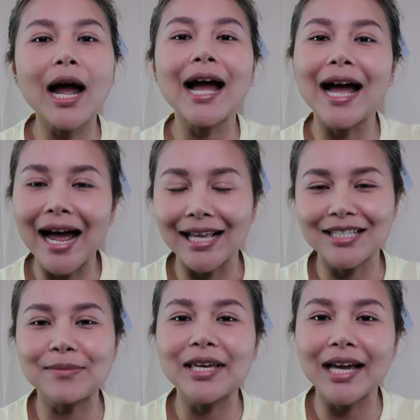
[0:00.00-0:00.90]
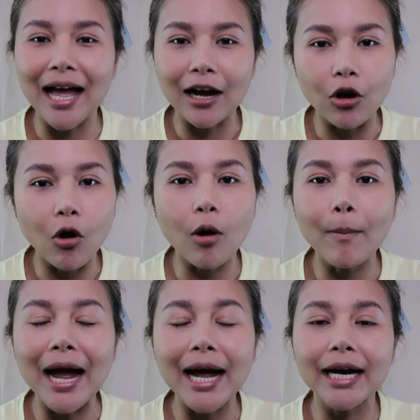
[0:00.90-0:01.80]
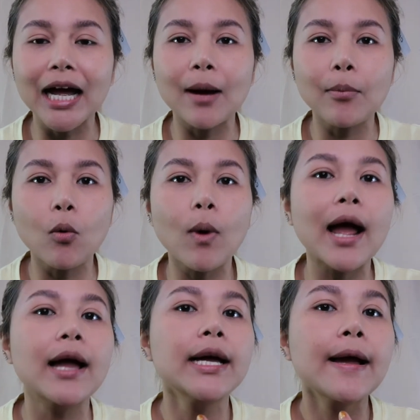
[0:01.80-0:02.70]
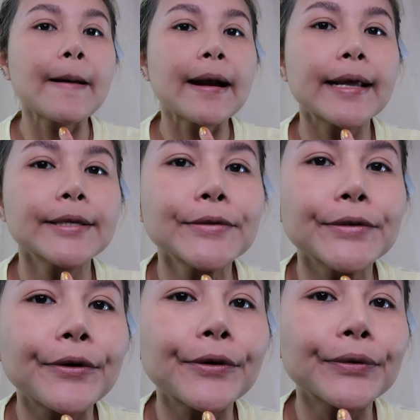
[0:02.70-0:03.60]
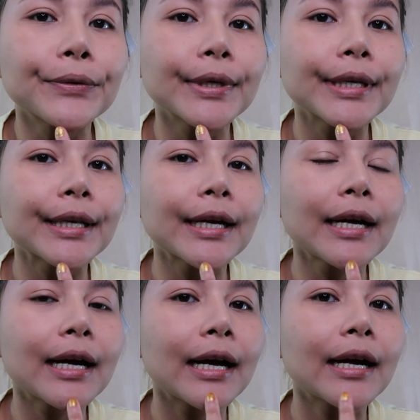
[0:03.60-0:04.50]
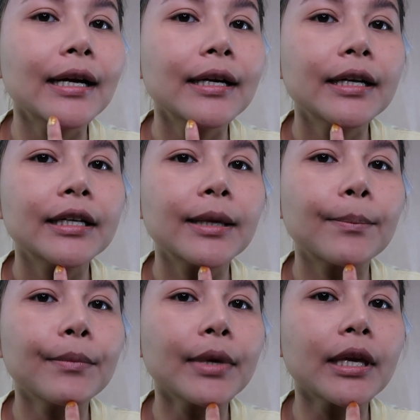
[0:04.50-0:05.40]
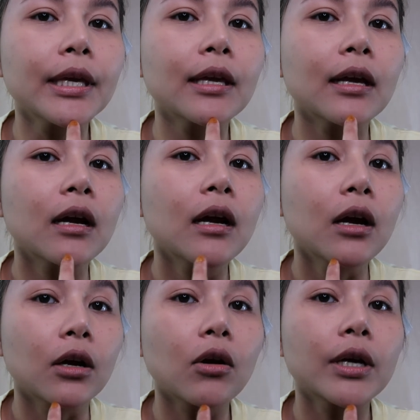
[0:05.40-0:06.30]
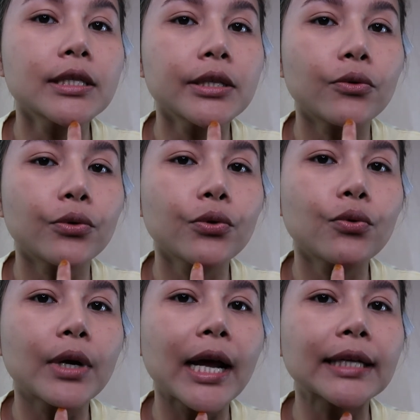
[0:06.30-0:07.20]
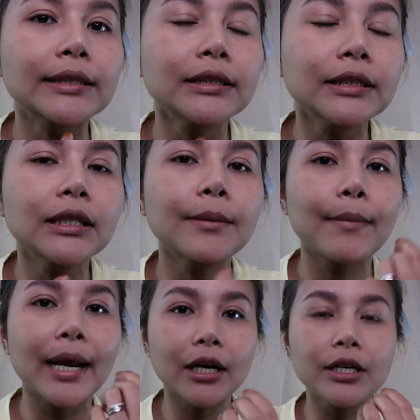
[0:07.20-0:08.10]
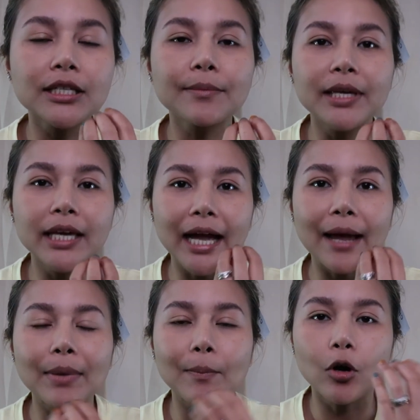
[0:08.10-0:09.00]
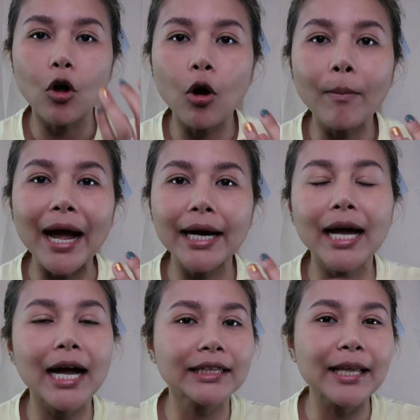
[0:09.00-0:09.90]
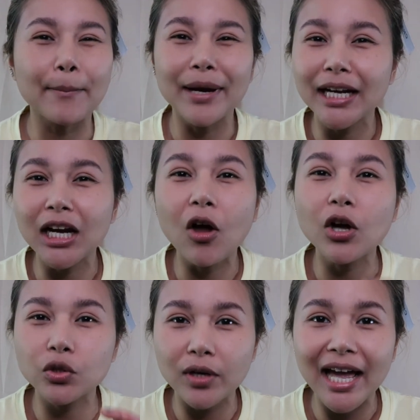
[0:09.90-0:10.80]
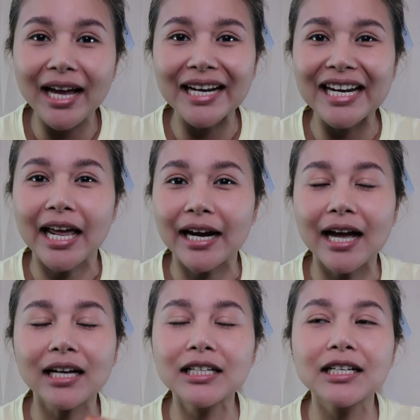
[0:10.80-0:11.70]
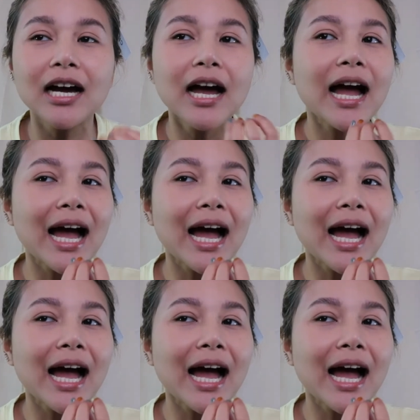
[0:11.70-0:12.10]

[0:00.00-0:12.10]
ยว่าอาจจะมีการลอกบ้างนะคะ เพราะว่าในจุดของตรงนี้นะคะนิบมีรอยสิวอยู่นะ ซึ่งมันก็จะมีการแบบลกบ้างนะคะ แต่ไม่ได้ลกจนน่าเกลียดนะ คือ